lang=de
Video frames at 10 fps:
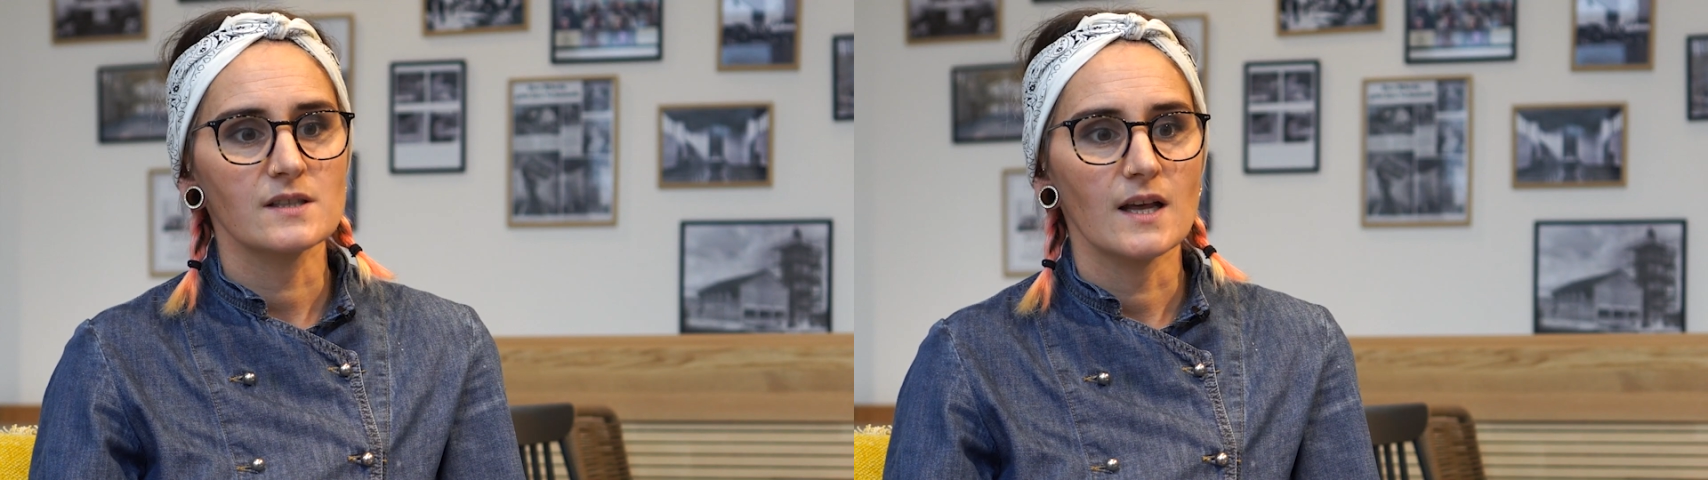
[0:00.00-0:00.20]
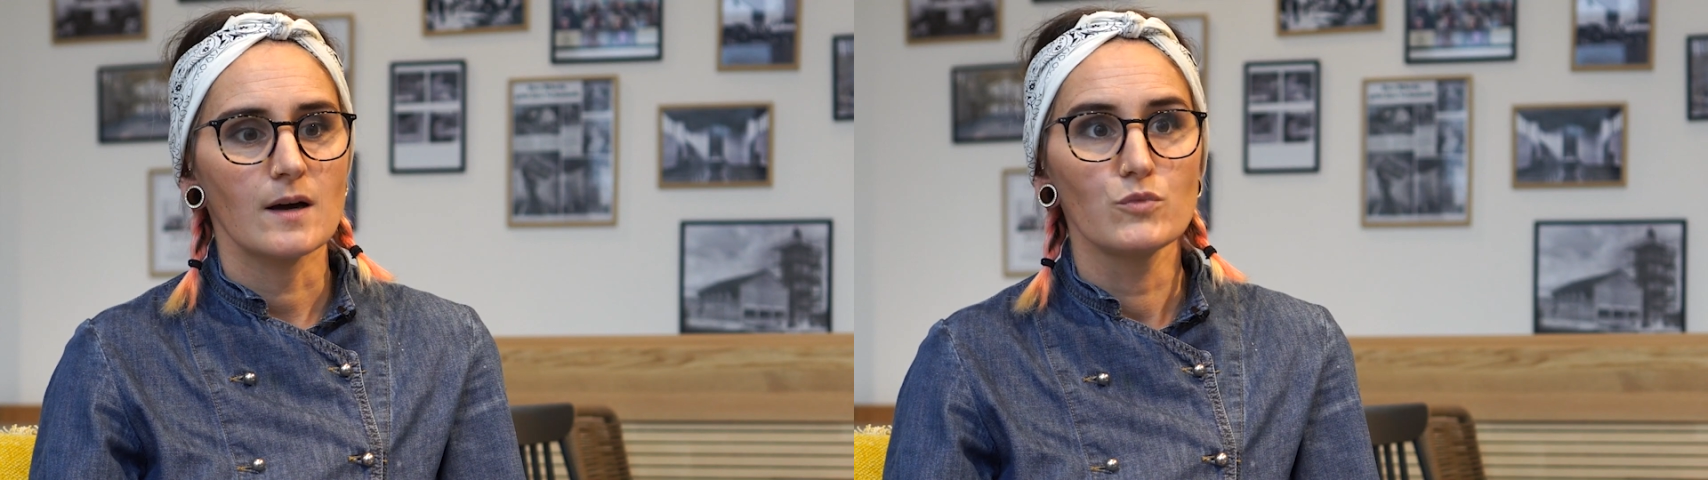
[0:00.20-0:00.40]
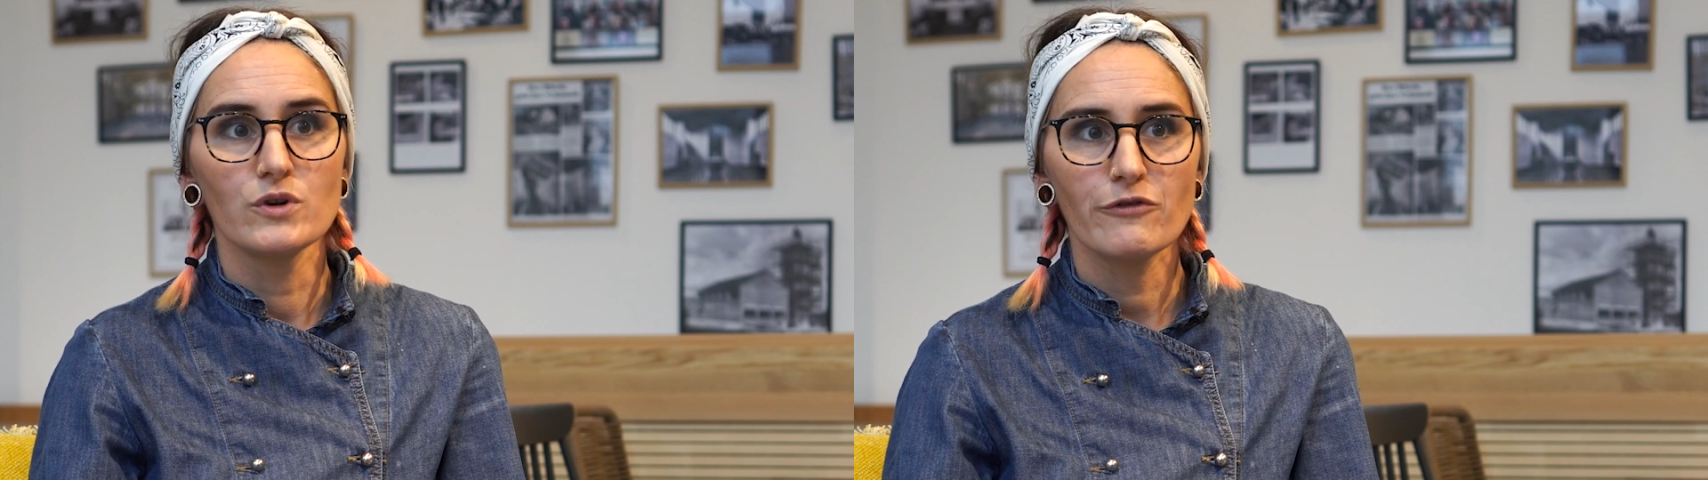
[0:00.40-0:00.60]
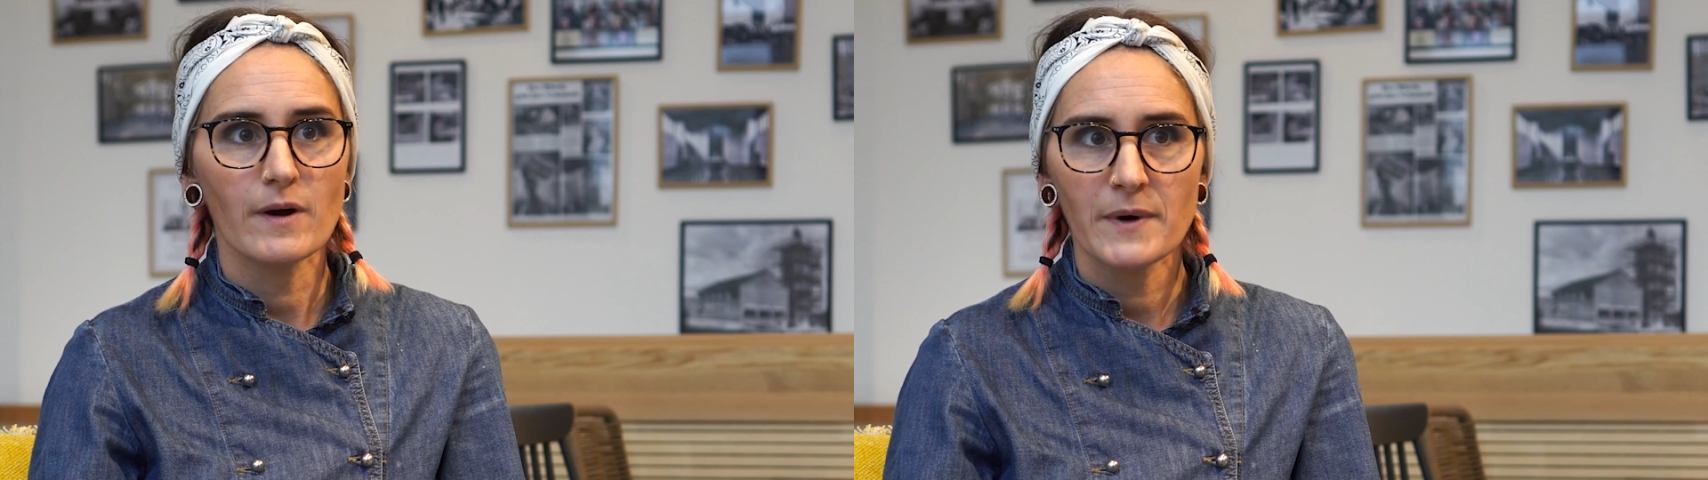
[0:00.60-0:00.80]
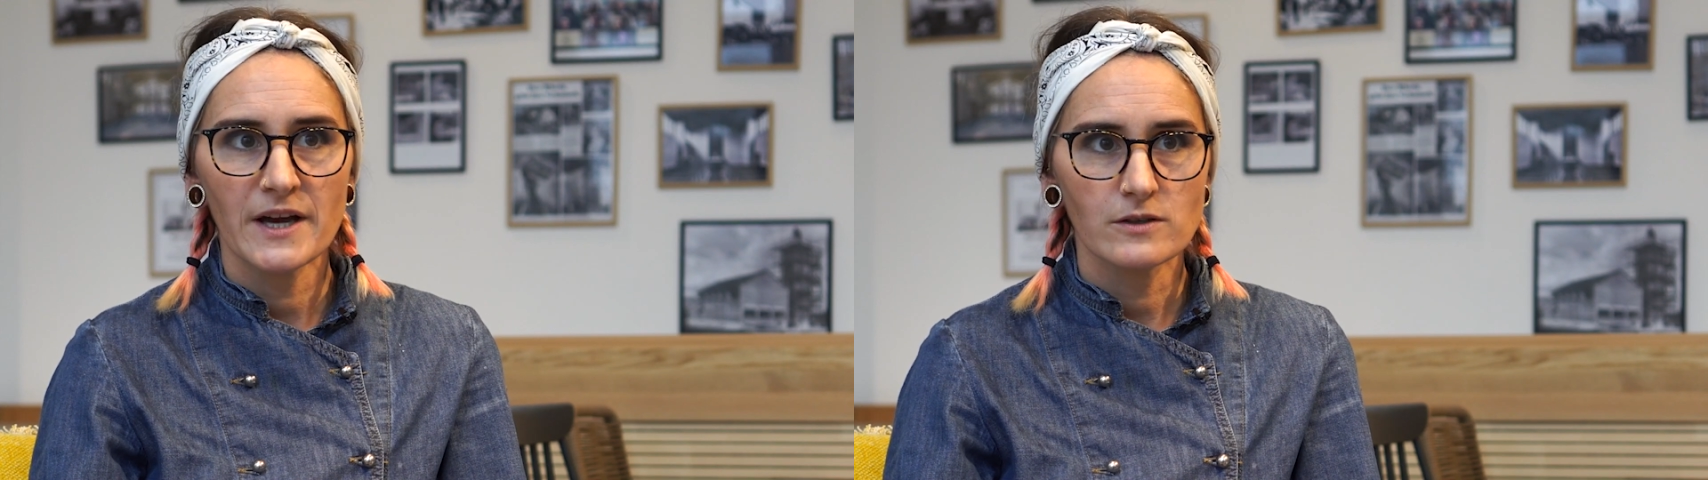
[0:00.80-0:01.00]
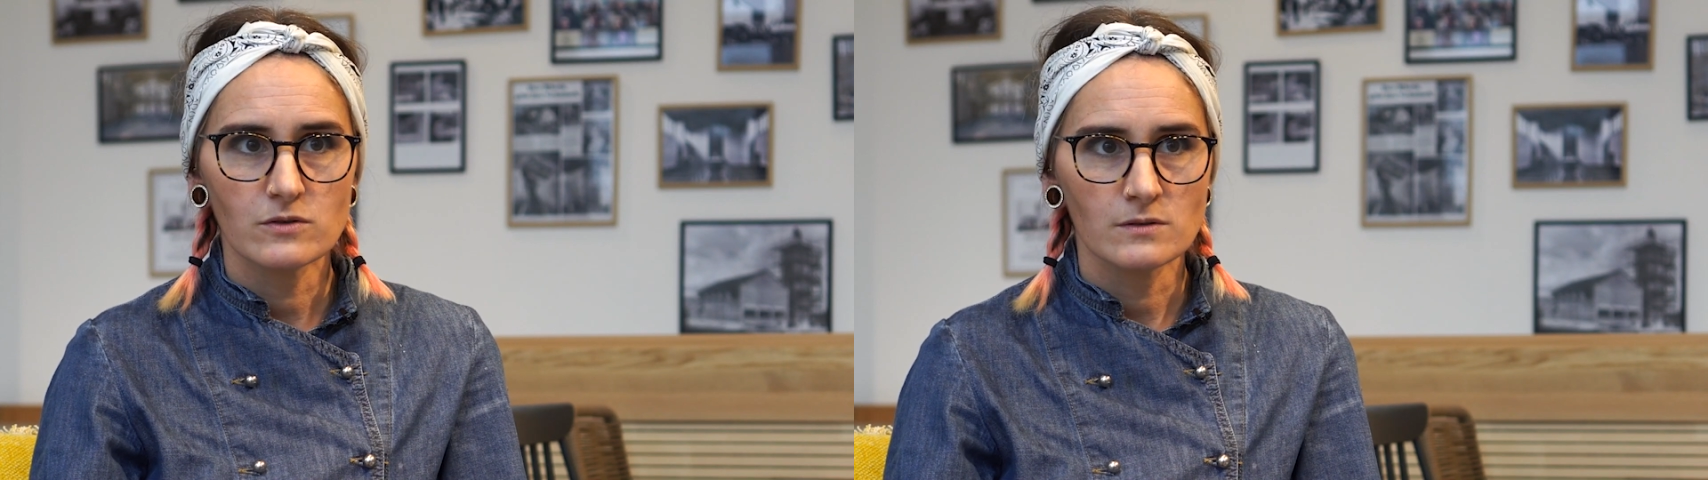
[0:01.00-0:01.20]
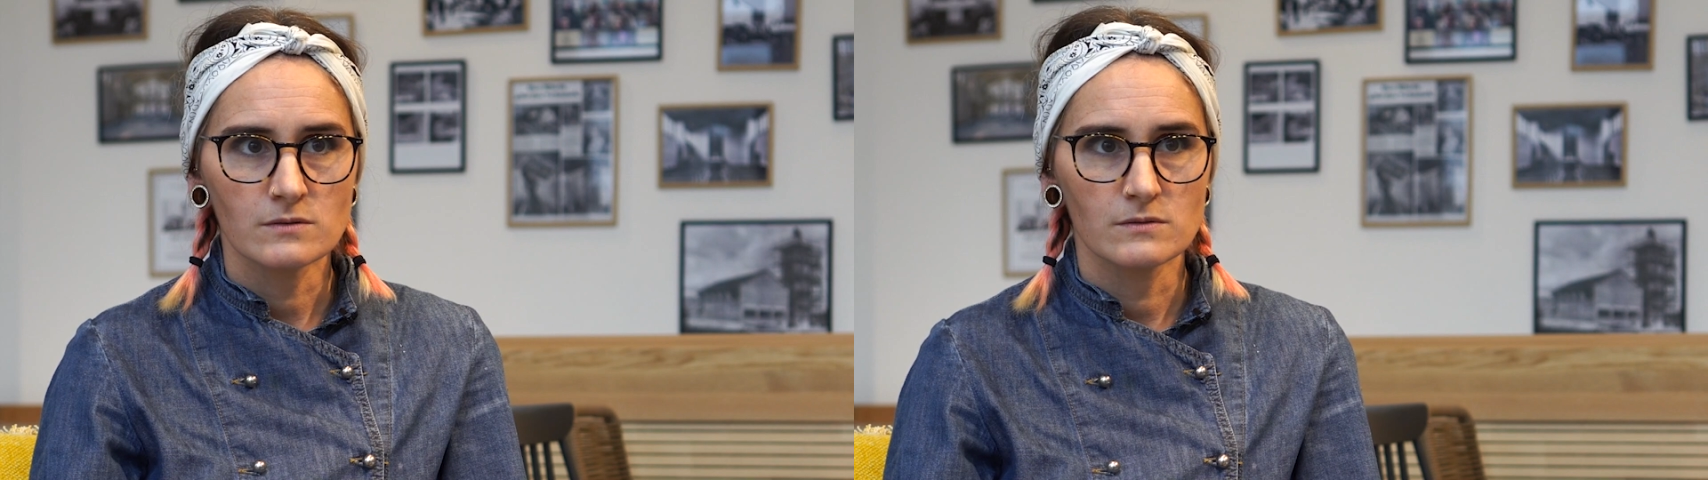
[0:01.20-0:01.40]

klar Müllvermeidung.